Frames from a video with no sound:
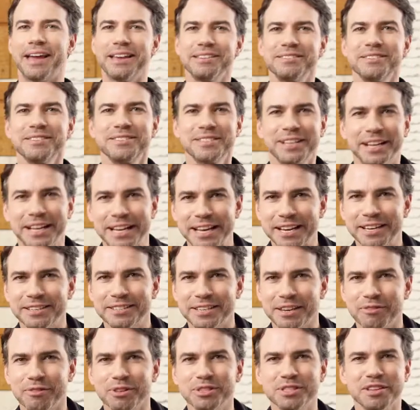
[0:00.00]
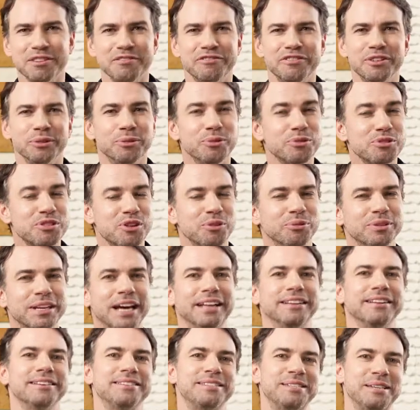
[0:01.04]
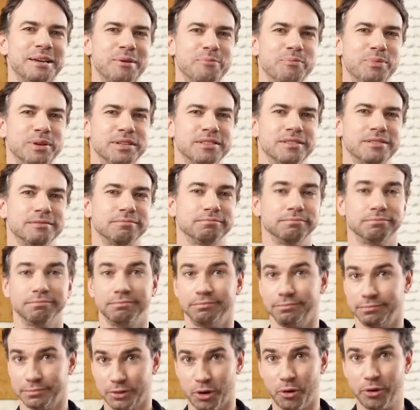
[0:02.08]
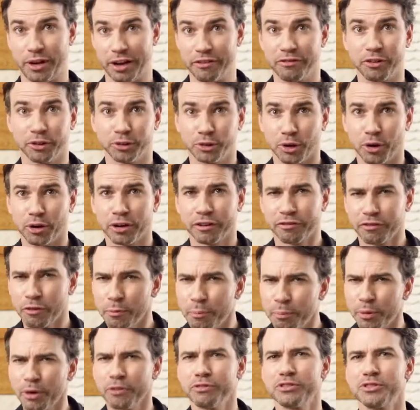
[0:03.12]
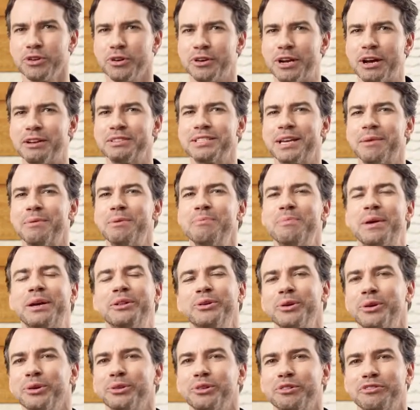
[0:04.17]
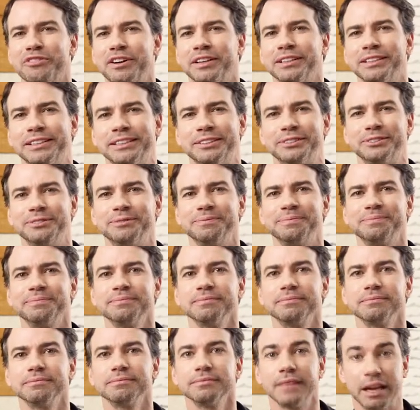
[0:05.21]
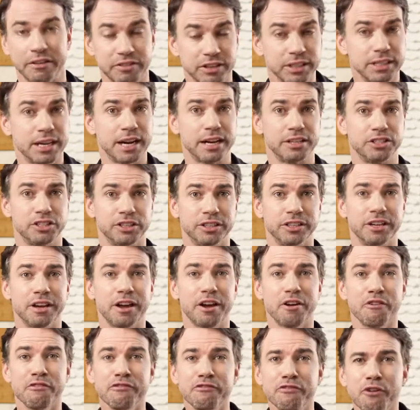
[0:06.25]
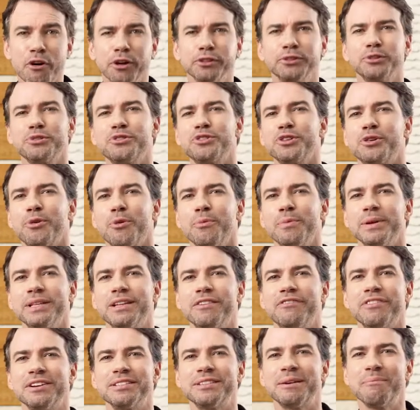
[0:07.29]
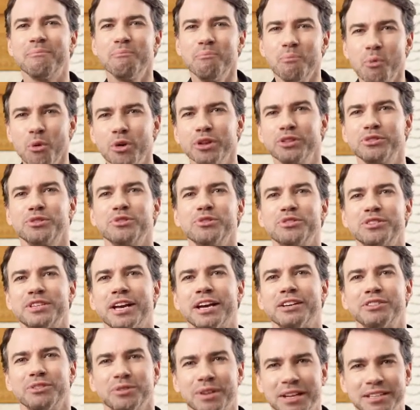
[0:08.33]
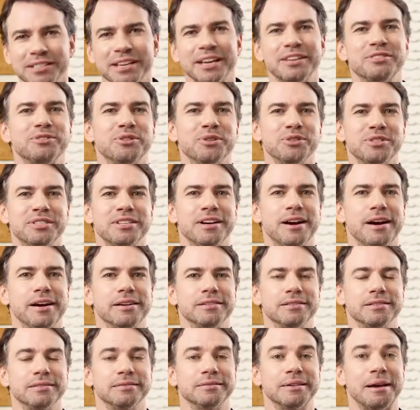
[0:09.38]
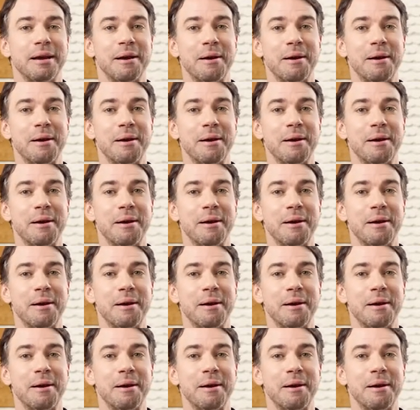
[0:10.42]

Esses cliques que você viu não são nada simples. Qualquer fotógrafo profissional sabe bem do que eu tô falando. É verdade, fotos de comida fazem muito sucesso nas redes sociais,